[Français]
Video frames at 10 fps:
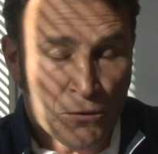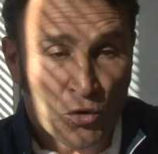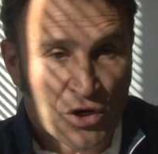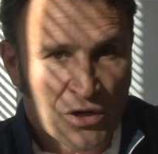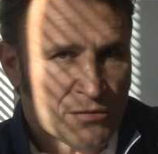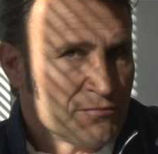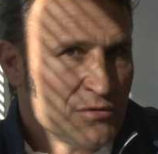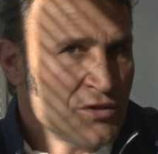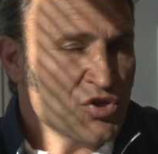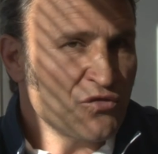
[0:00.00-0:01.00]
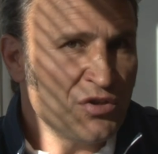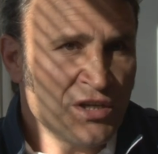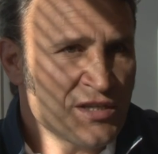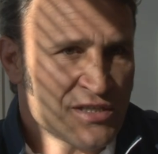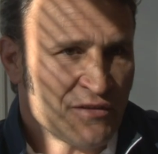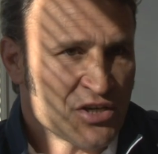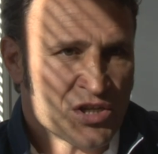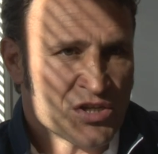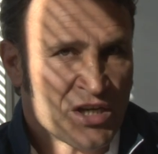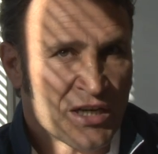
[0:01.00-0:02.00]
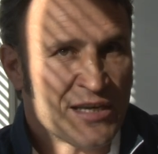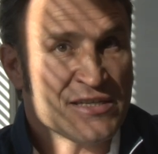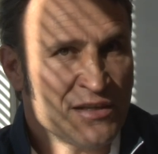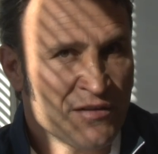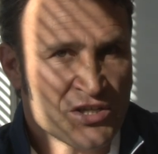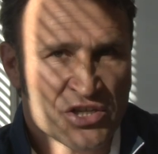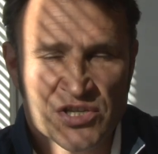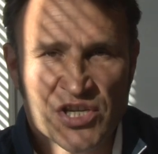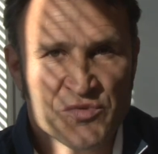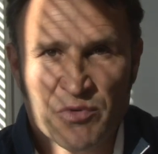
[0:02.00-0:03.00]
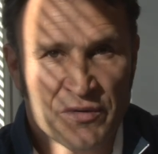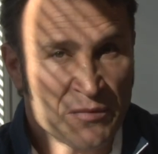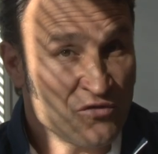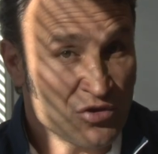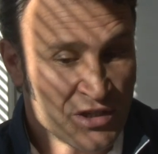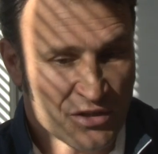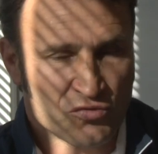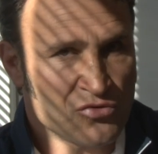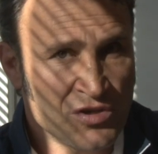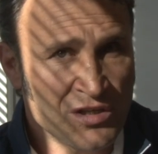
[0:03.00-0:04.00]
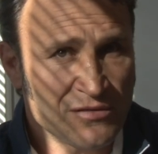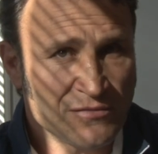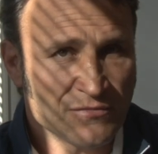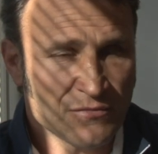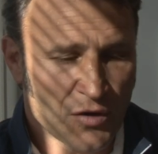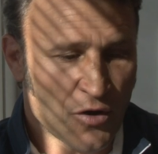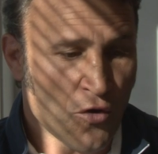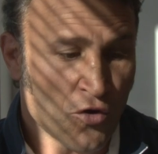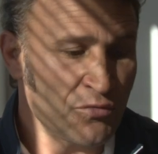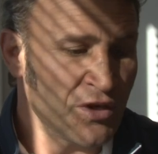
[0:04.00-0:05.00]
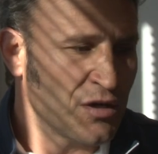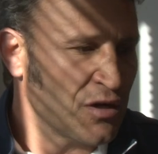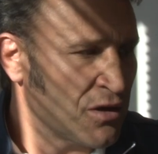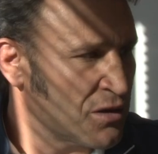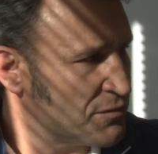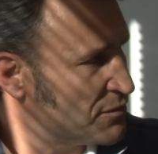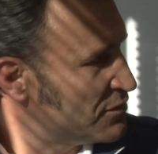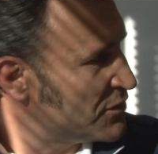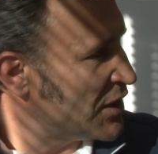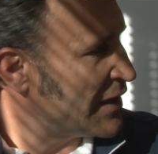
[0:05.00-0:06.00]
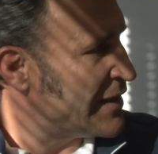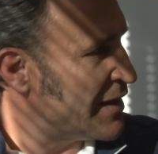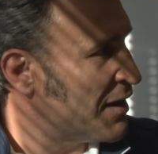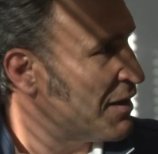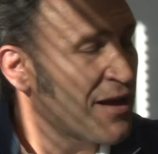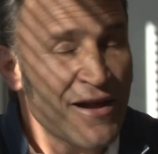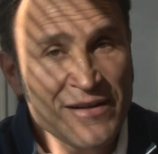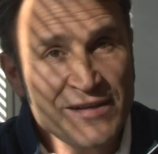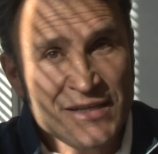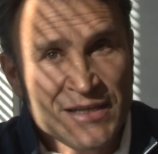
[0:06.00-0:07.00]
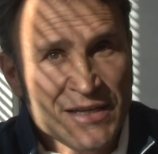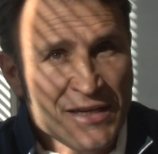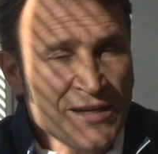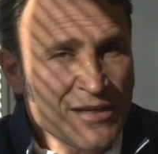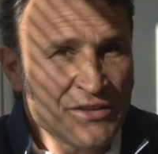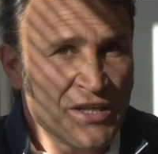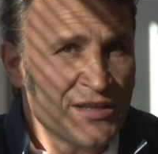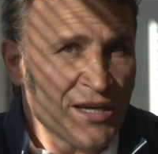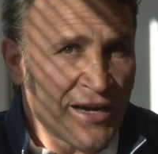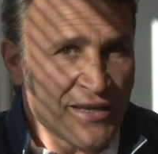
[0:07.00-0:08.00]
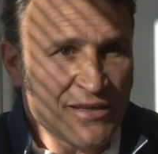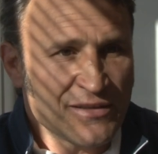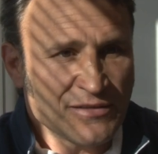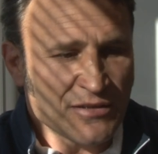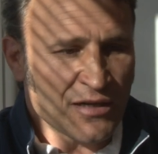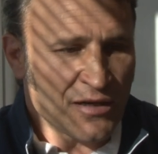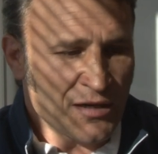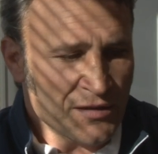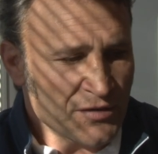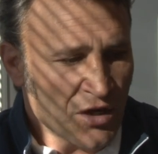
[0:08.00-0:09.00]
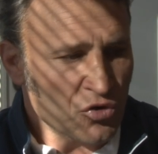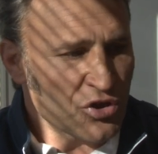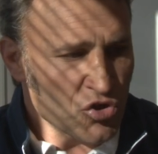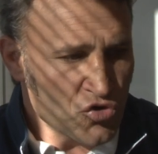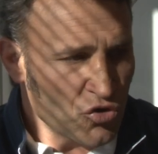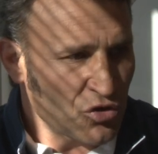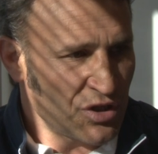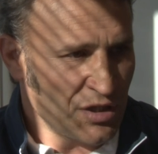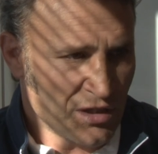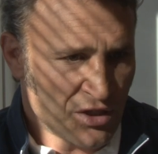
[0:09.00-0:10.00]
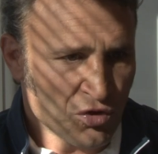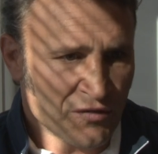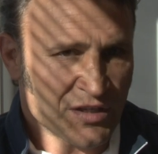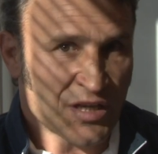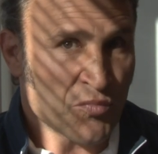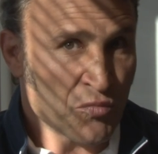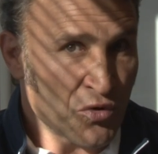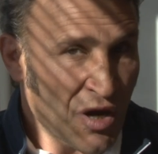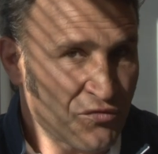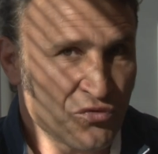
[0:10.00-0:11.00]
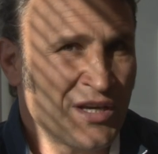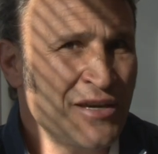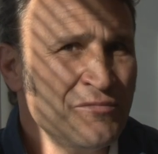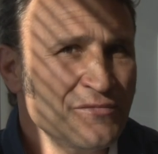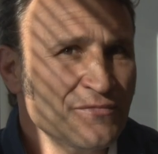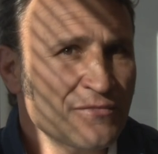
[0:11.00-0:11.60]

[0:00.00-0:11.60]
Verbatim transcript: Donc, euh, que je vous dis que ça va changer, qu'est-ce qui va changer, je ne peux pas vous le dire tout de suite, hormis qu'il y a des détails euh, dans notre jeu qui, doivent être un peu plus affûtés.